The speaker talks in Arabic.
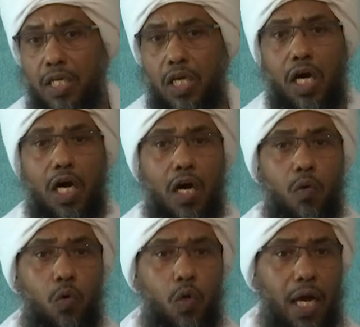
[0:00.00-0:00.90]

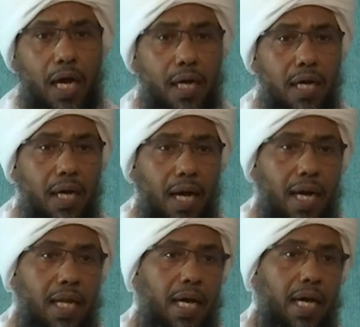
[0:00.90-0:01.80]
يغارون
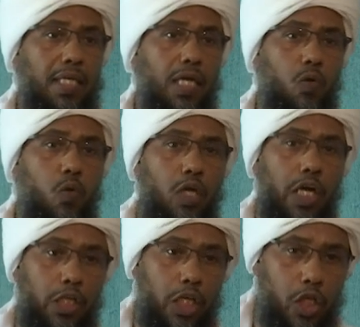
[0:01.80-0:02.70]
على أن يكون
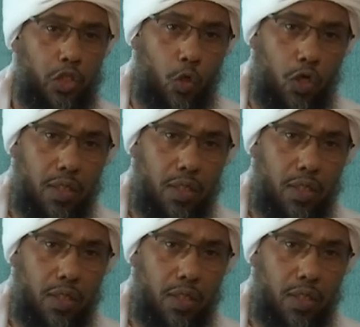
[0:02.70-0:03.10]
علج